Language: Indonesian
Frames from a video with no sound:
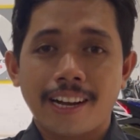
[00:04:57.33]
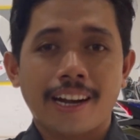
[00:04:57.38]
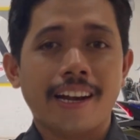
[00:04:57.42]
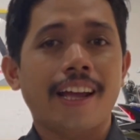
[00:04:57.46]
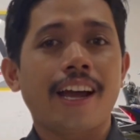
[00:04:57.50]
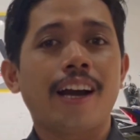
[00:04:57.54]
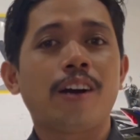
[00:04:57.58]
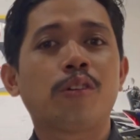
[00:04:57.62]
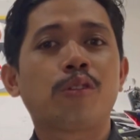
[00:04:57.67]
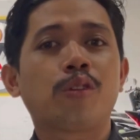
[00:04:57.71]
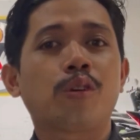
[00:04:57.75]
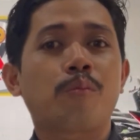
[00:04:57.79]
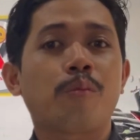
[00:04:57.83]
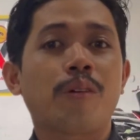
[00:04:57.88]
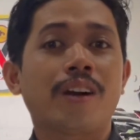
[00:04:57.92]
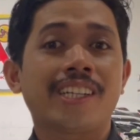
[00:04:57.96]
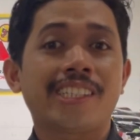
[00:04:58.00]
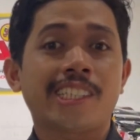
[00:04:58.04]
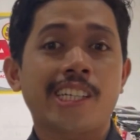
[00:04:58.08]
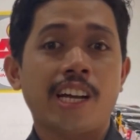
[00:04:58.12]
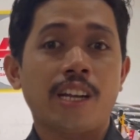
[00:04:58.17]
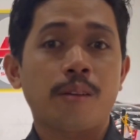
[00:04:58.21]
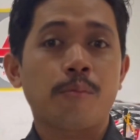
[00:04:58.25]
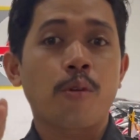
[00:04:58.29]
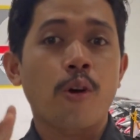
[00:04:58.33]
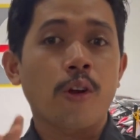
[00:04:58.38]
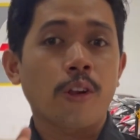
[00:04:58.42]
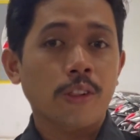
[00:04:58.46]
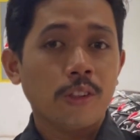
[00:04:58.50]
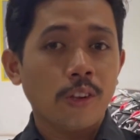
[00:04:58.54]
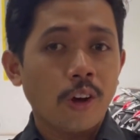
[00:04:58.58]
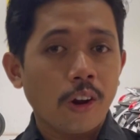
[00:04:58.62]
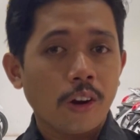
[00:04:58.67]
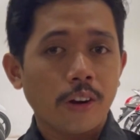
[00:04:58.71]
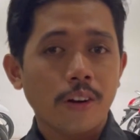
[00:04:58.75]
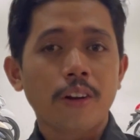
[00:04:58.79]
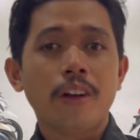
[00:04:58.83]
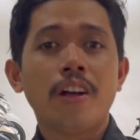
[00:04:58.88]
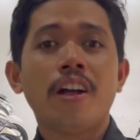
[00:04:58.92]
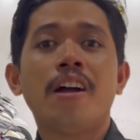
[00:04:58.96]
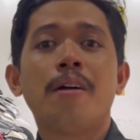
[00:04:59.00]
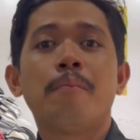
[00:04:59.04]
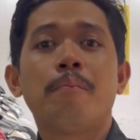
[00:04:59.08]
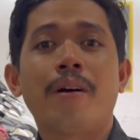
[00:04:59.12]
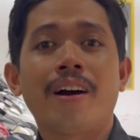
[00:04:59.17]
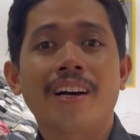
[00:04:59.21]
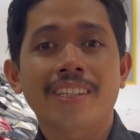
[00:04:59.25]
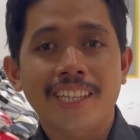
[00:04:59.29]
ya untuk pengecekan motor,
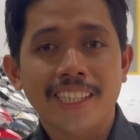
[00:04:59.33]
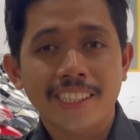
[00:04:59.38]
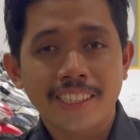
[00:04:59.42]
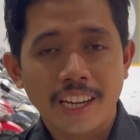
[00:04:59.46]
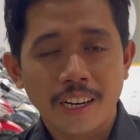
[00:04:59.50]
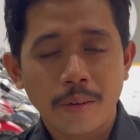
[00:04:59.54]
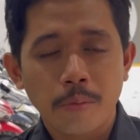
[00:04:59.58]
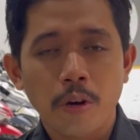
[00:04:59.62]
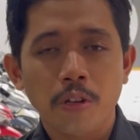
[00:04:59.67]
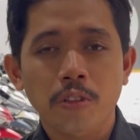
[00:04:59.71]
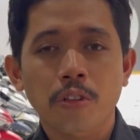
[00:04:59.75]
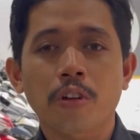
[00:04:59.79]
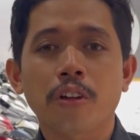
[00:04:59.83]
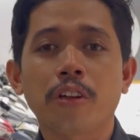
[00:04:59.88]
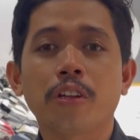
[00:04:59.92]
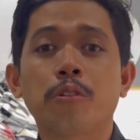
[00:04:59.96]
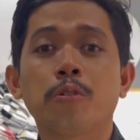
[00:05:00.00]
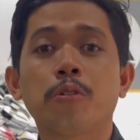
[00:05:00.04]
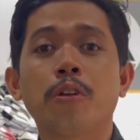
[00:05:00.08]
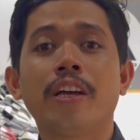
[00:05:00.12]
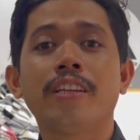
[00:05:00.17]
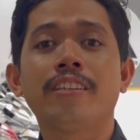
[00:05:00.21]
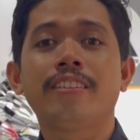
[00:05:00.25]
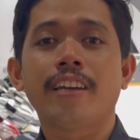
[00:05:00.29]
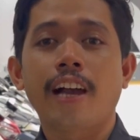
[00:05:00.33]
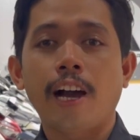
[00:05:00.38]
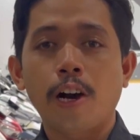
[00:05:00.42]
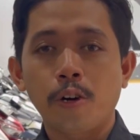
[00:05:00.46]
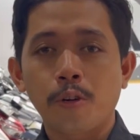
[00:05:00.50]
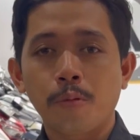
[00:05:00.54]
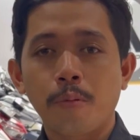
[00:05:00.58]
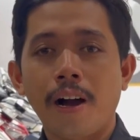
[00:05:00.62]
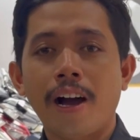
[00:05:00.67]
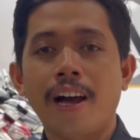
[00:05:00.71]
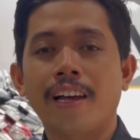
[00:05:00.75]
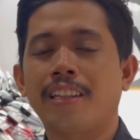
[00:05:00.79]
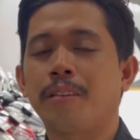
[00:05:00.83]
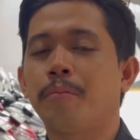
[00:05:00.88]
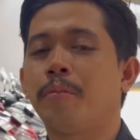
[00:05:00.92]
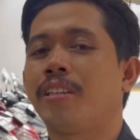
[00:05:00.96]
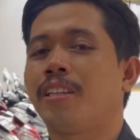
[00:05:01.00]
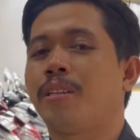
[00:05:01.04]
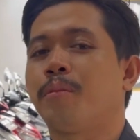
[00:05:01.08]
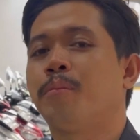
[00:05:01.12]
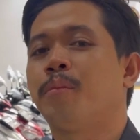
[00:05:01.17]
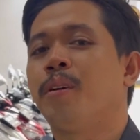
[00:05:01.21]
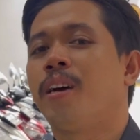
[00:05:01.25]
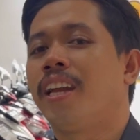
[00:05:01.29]
pengetesan motor itu udah jauh banget
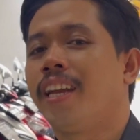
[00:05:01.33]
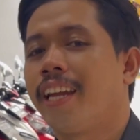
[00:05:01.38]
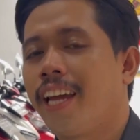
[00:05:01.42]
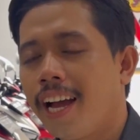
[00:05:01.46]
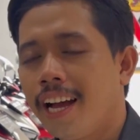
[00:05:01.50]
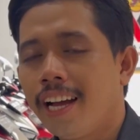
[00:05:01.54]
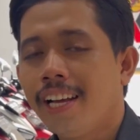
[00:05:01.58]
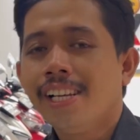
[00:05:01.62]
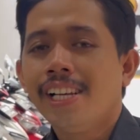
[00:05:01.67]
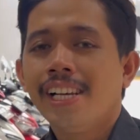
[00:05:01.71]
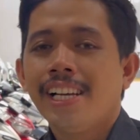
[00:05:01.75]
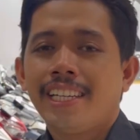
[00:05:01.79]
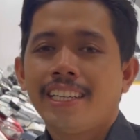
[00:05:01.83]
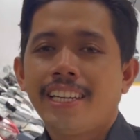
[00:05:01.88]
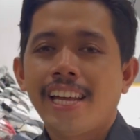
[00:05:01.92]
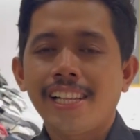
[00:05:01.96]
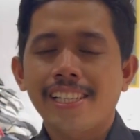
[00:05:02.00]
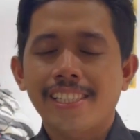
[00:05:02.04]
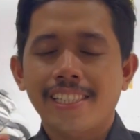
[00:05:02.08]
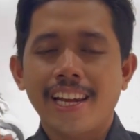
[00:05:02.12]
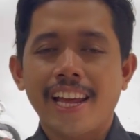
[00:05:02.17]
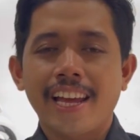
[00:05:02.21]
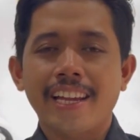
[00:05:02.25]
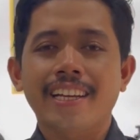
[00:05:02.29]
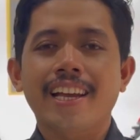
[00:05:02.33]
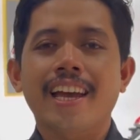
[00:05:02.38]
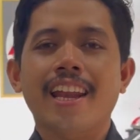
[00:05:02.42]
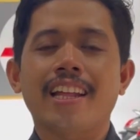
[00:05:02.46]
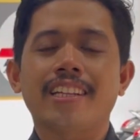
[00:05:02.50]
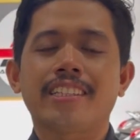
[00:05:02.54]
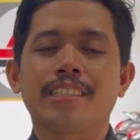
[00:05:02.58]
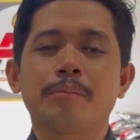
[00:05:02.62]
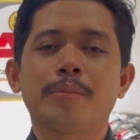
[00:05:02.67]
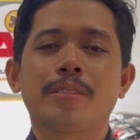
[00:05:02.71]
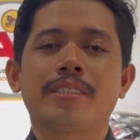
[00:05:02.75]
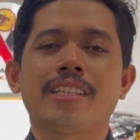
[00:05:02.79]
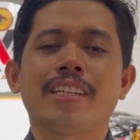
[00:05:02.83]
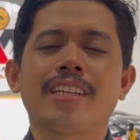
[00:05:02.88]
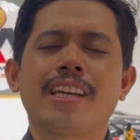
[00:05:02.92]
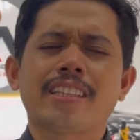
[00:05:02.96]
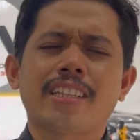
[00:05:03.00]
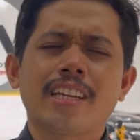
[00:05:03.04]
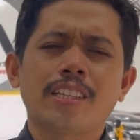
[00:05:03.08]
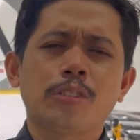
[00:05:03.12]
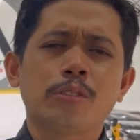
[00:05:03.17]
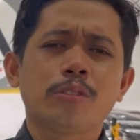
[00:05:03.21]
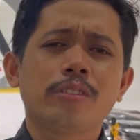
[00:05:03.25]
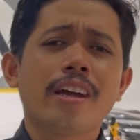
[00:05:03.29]
teman-teman ya. Dan selain garansi mesin
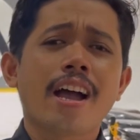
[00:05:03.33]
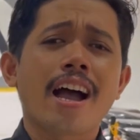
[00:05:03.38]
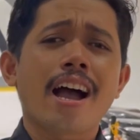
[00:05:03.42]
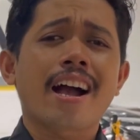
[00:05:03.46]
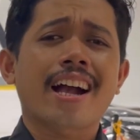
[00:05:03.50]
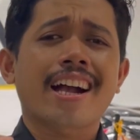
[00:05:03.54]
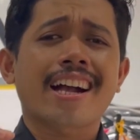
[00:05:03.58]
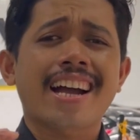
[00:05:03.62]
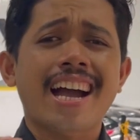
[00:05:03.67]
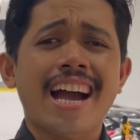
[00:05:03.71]
kita juga